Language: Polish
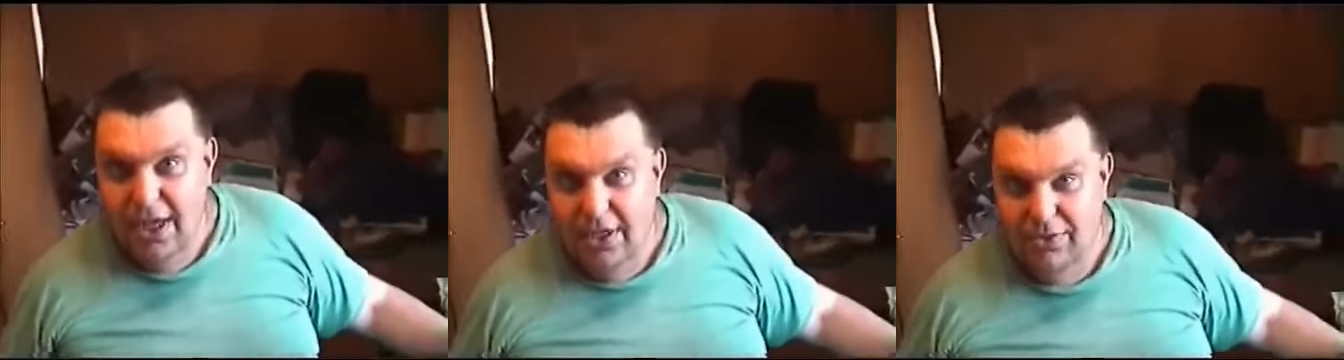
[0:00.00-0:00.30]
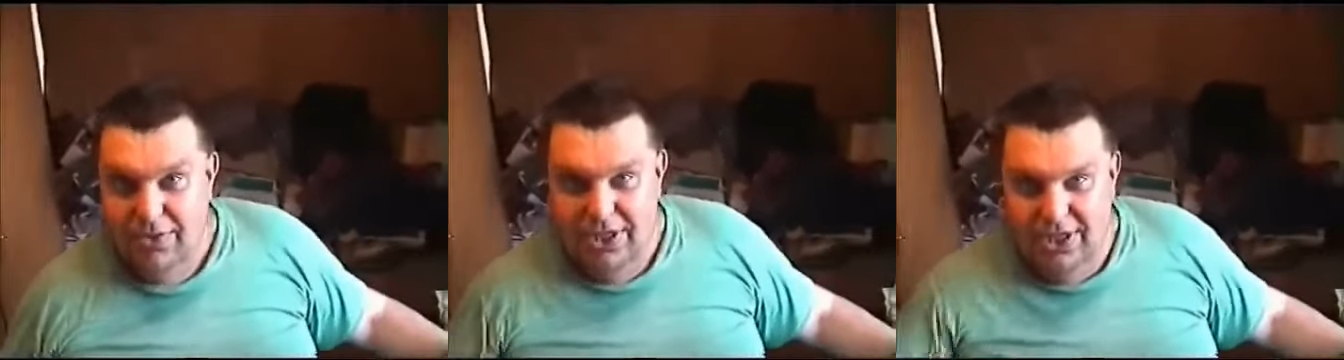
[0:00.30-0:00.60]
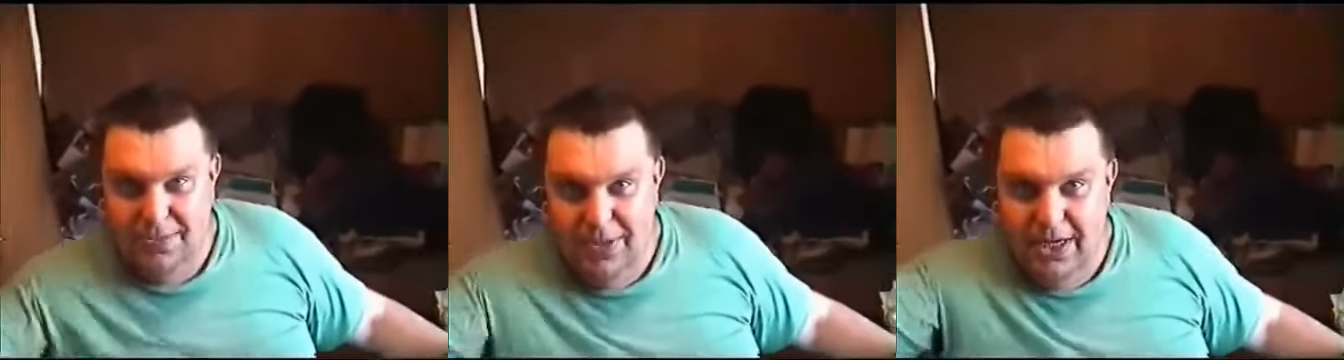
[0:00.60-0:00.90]
Tutaj
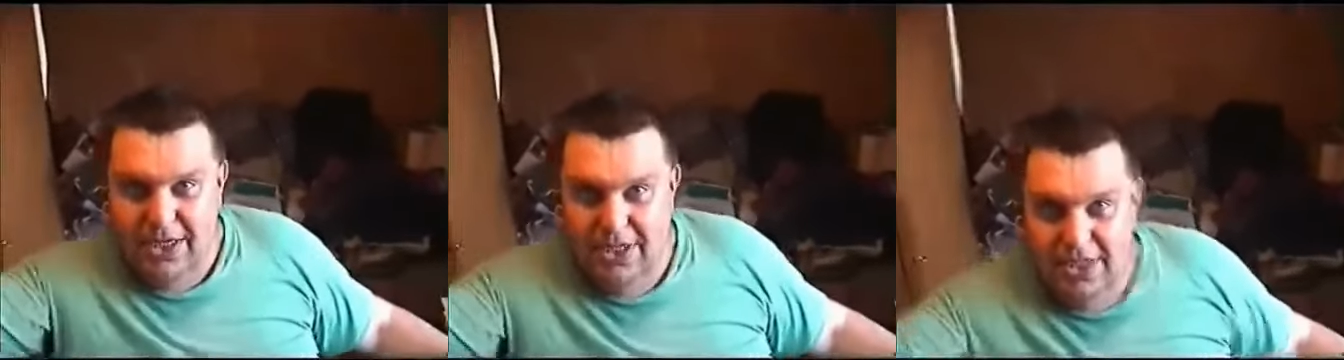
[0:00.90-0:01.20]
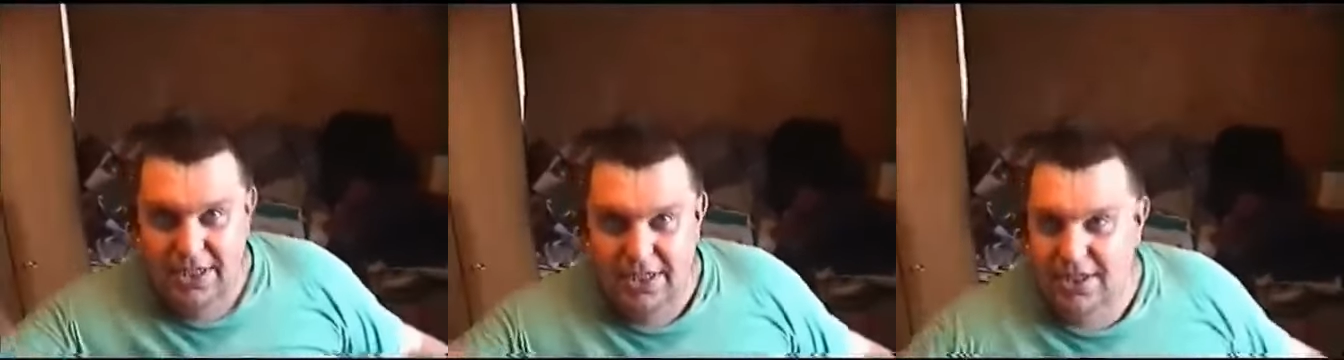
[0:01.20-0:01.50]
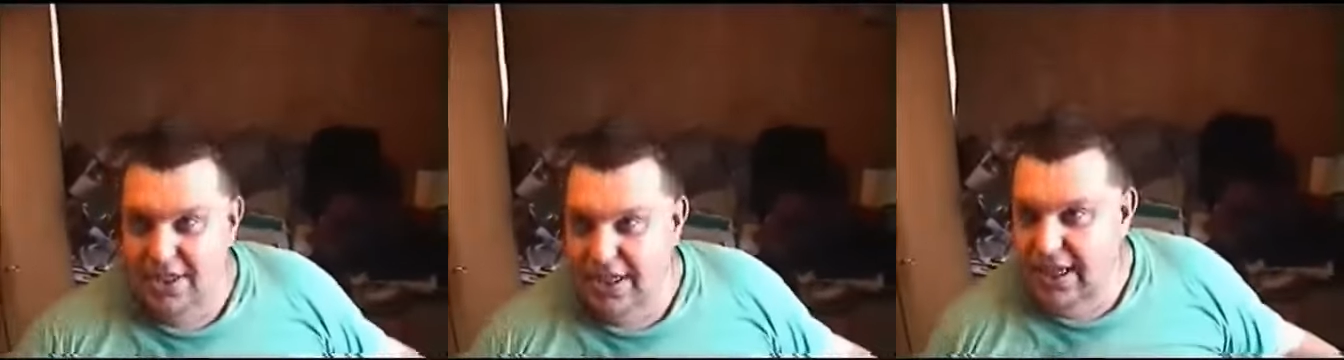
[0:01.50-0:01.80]
jest park i, i, i
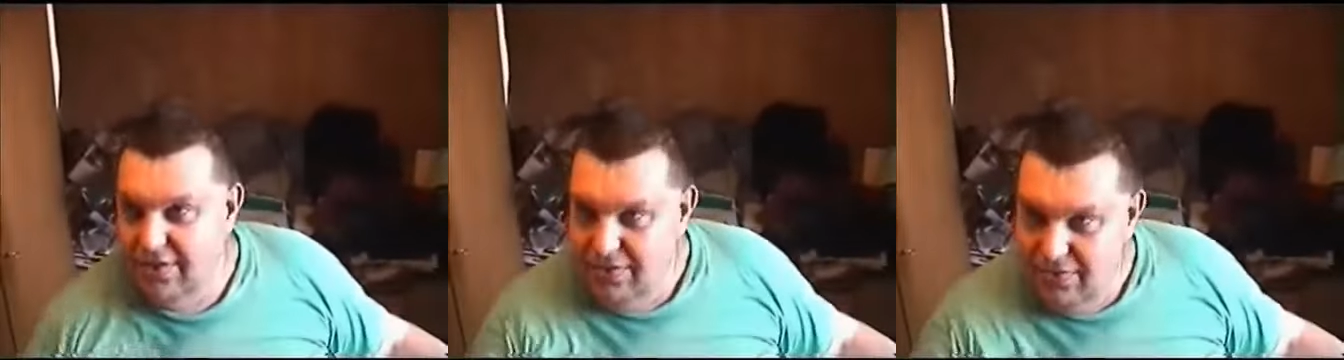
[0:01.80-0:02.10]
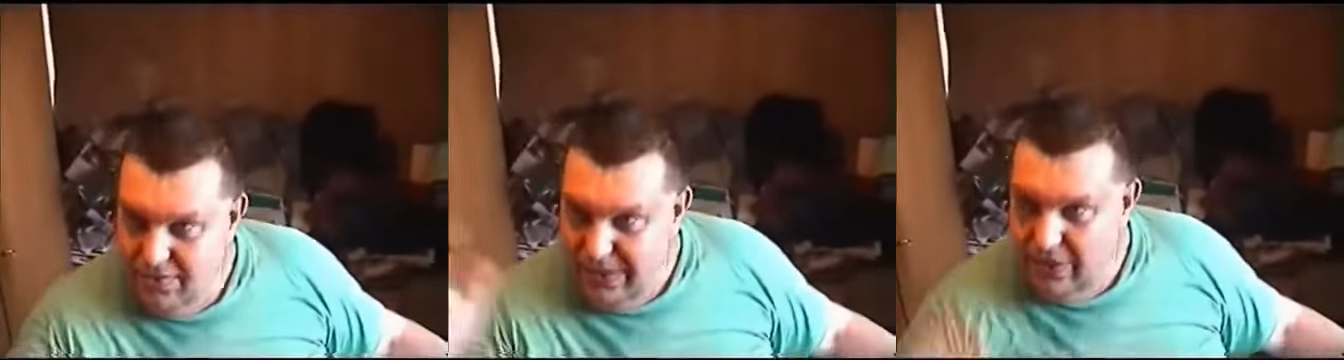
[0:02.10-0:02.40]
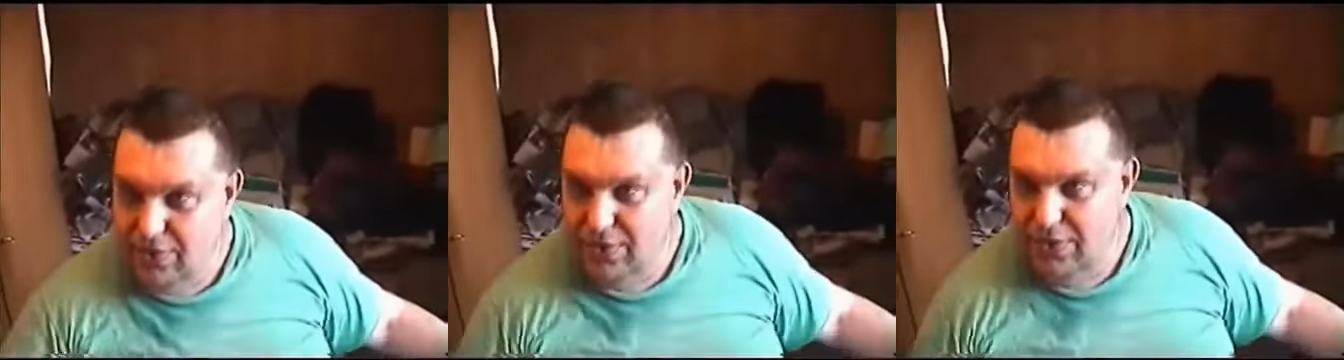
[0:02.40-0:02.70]
tak dalej, to w
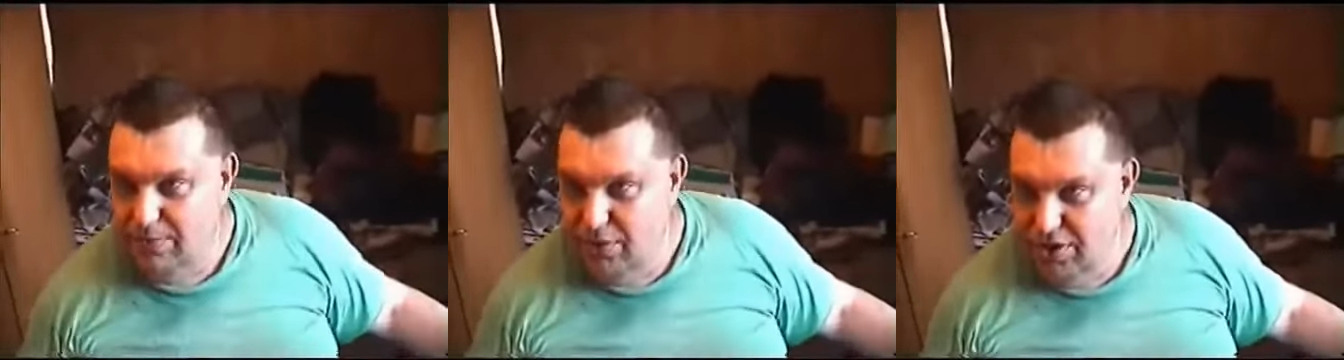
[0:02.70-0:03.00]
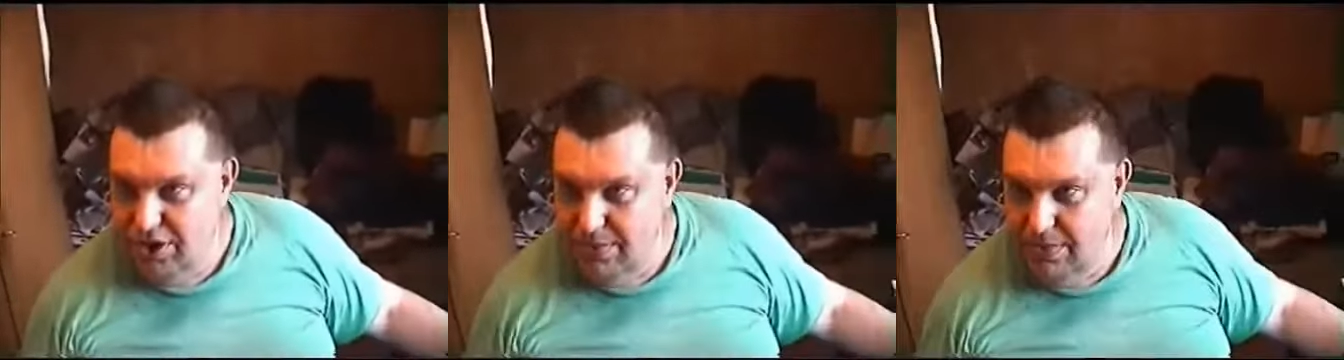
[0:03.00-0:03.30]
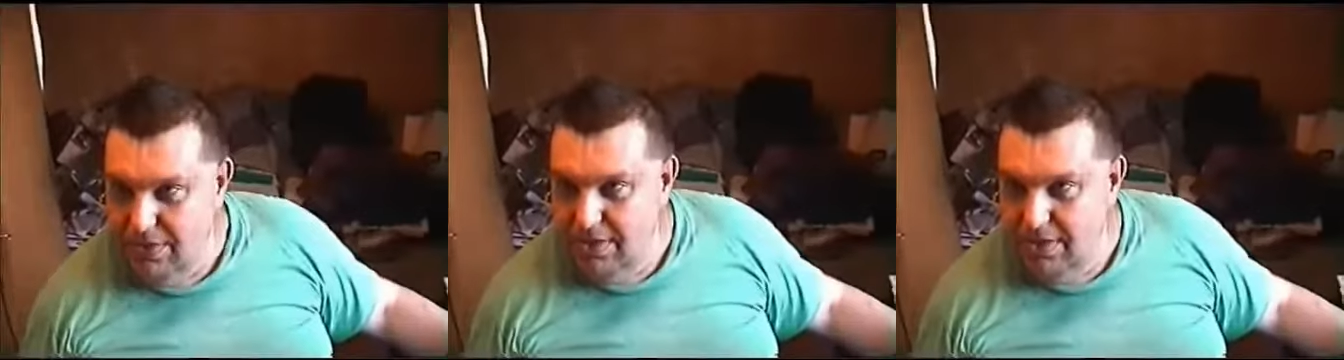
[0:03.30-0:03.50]
parku sobie posiedzimy.